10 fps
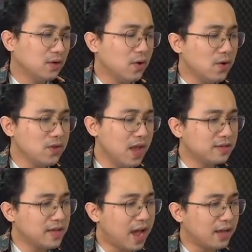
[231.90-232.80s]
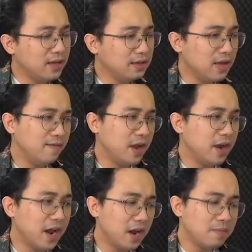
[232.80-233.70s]
Cô nhận ra những gì về
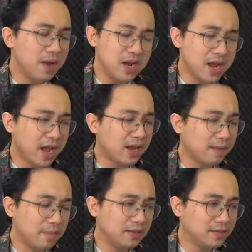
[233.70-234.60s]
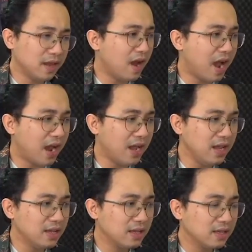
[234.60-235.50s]
người đàn ông bên cạnh là mình sợ hãi.
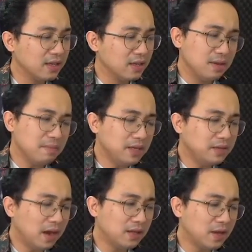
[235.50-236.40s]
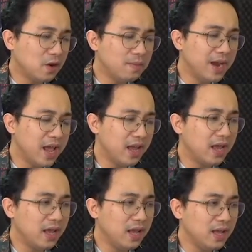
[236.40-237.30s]
Bây giờ thì cô mới để
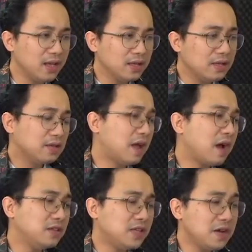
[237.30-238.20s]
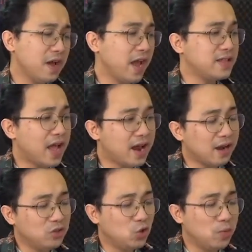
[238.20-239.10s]
ý rằng trên người anh ta
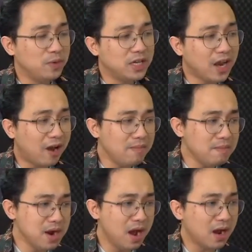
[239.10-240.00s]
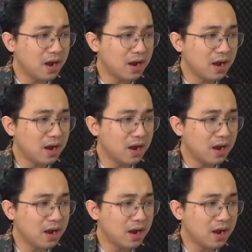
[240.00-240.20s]
đang trùm một chiếc áo mưa